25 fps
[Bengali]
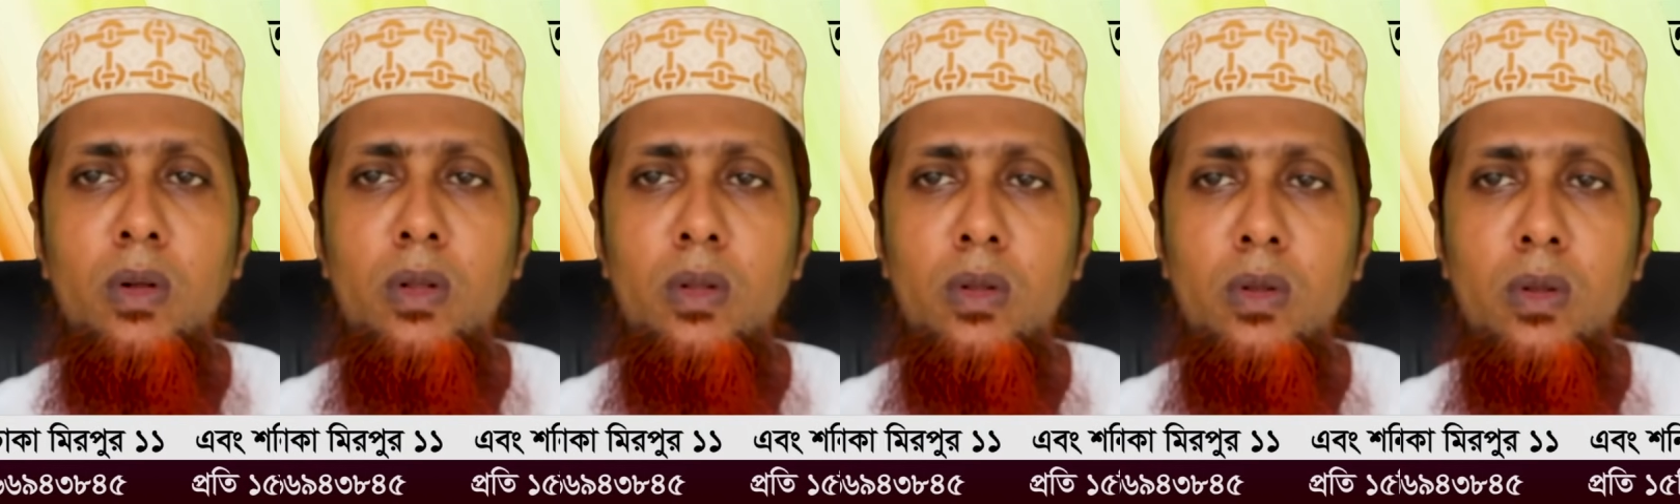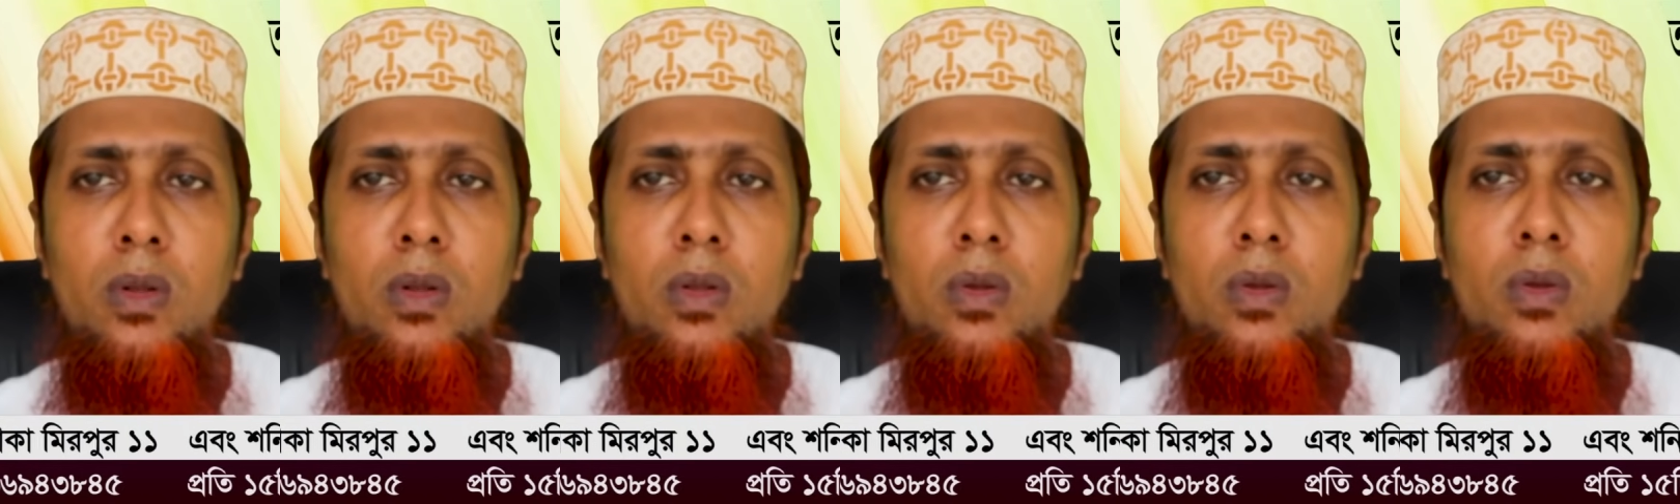
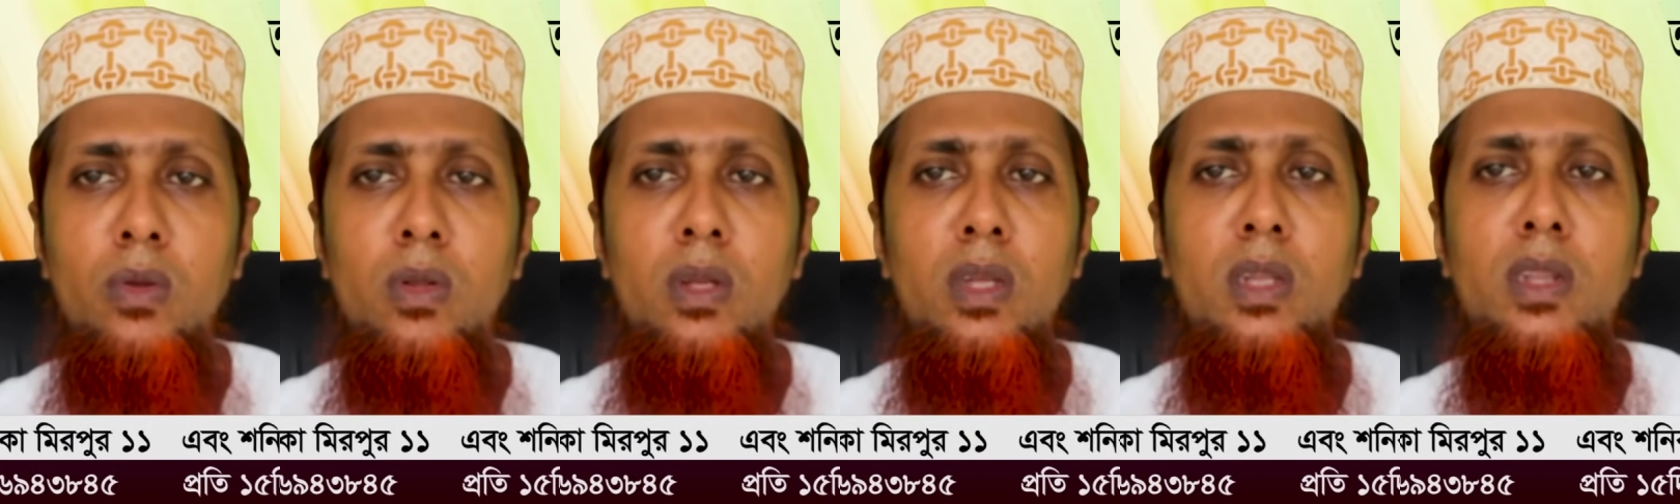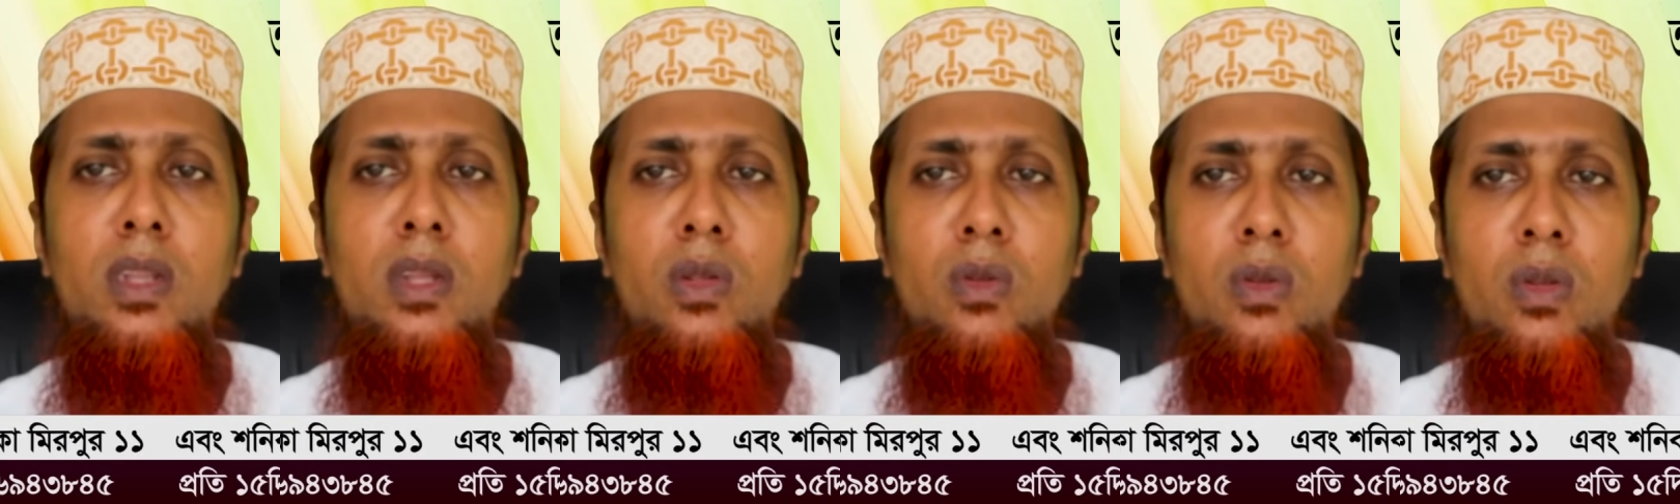অত্যন্ত
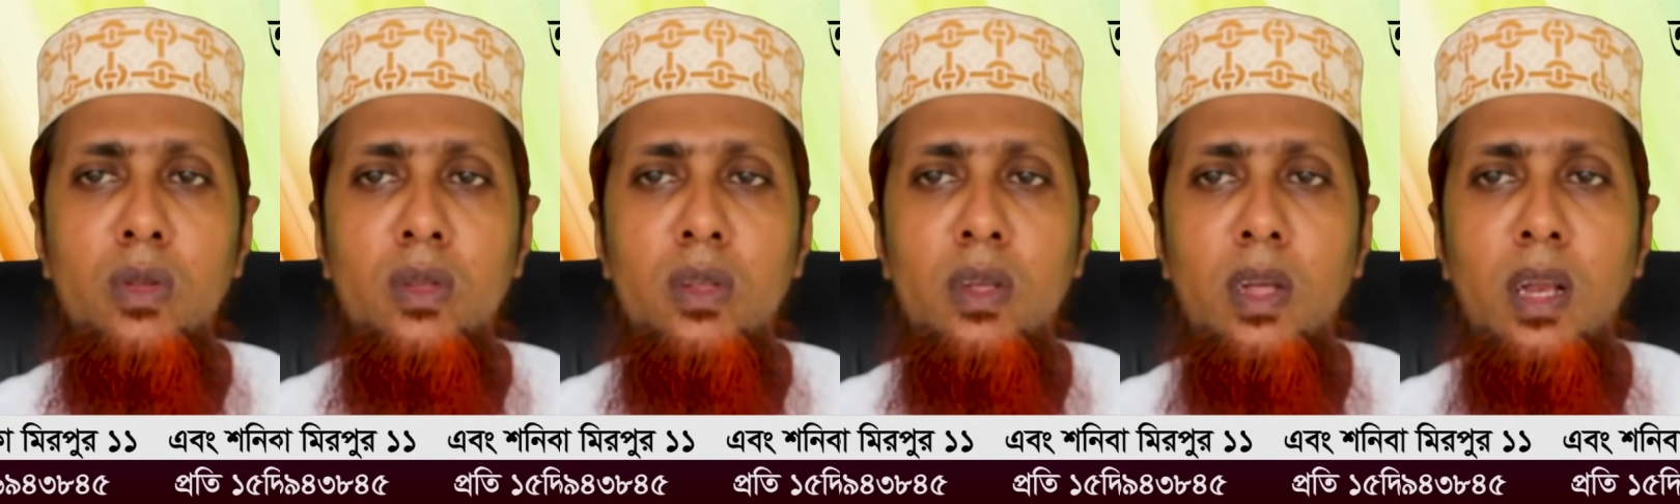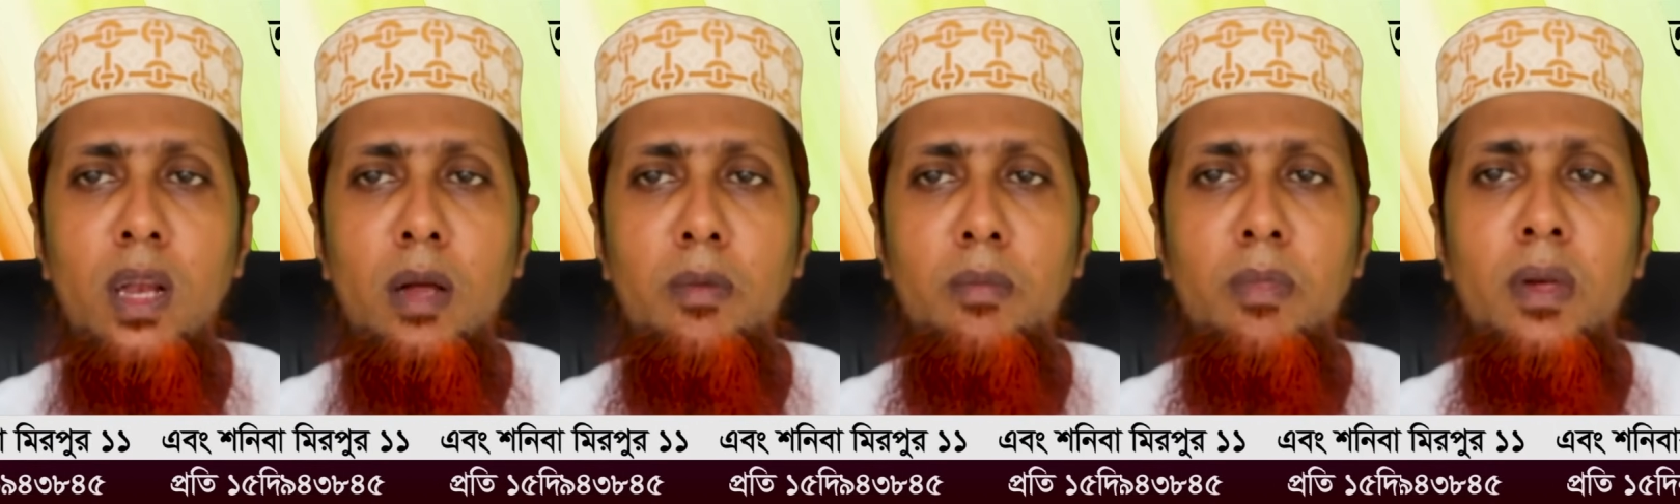চিন্তিত
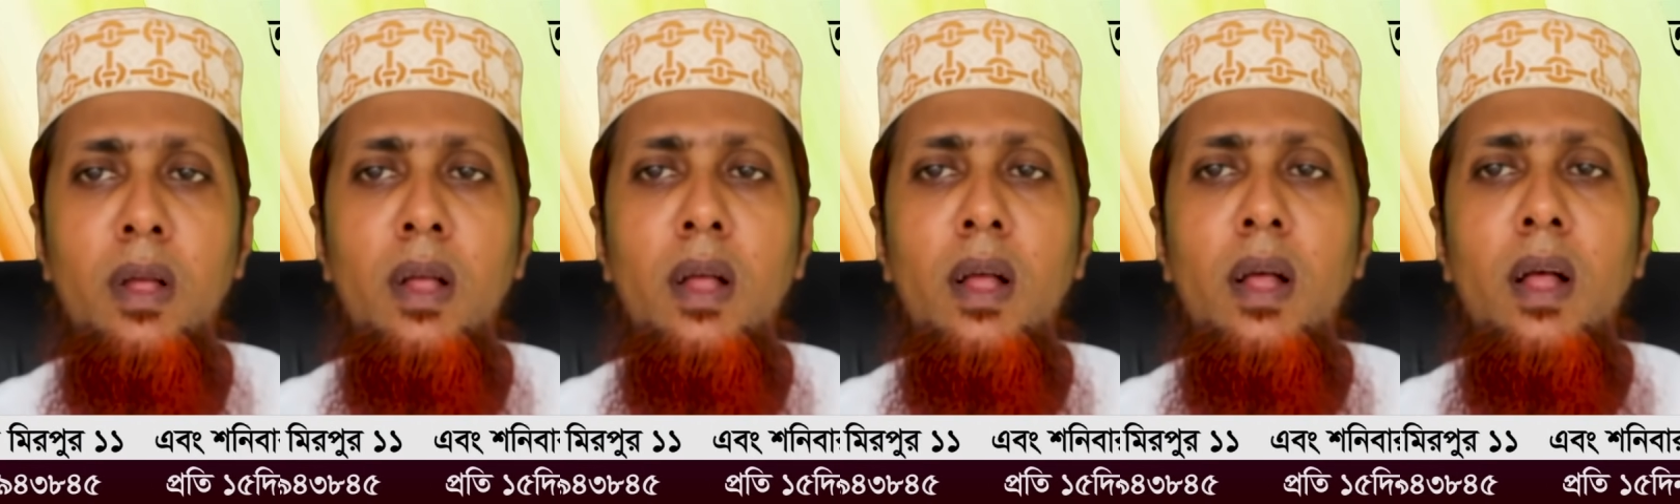ছিলাম